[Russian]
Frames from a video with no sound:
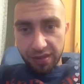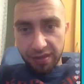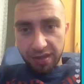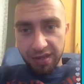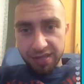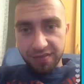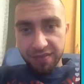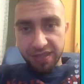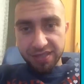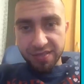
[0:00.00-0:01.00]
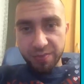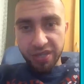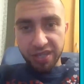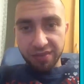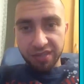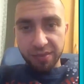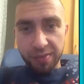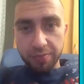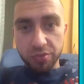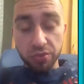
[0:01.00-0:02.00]
Арис 12 смахивает на
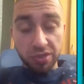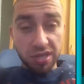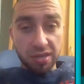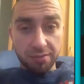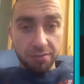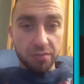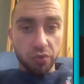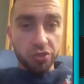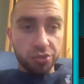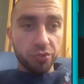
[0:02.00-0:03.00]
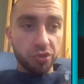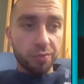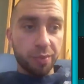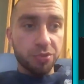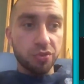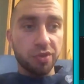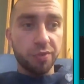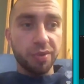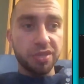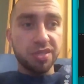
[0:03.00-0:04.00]
попсу. Да, очень много
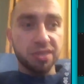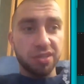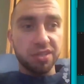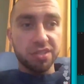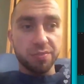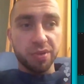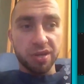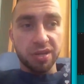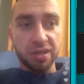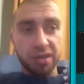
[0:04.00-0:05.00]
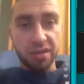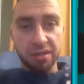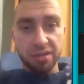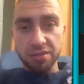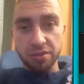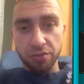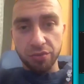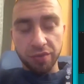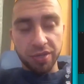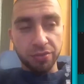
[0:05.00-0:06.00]
попсовых песен есть про
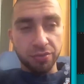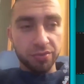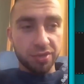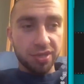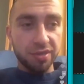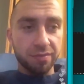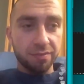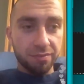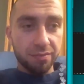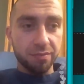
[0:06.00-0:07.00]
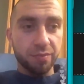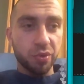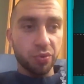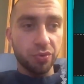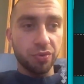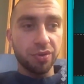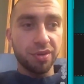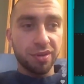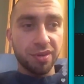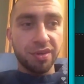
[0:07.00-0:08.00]
ядерную войну, да,
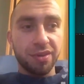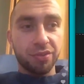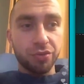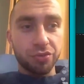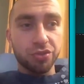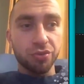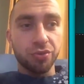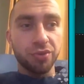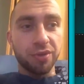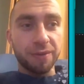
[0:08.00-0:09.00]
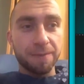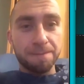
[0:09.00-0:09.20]
про то, что